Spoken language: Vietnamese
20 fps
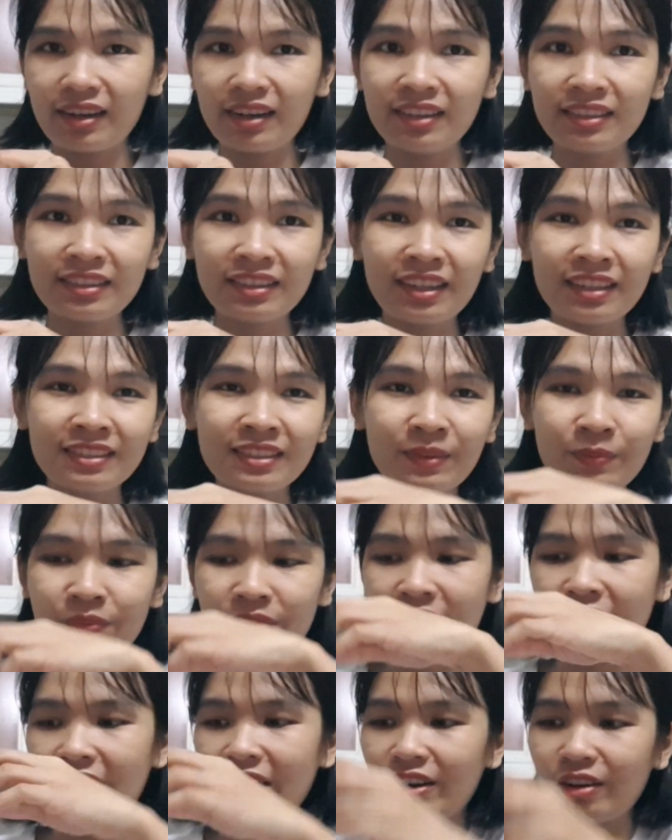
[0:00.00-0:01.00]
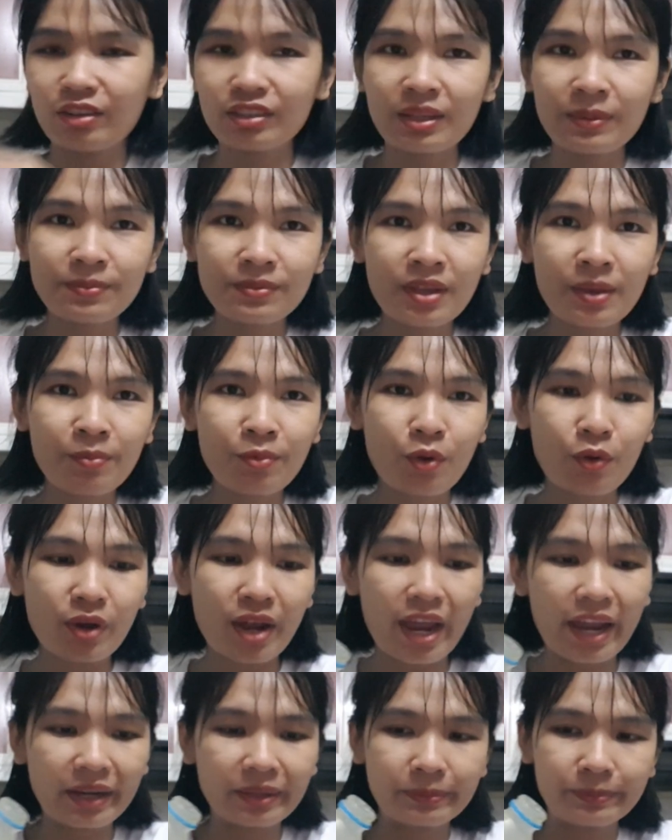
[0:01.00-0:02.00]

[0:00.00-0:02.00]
linh tinh trong nhà rồi sắp xếp đồ đạc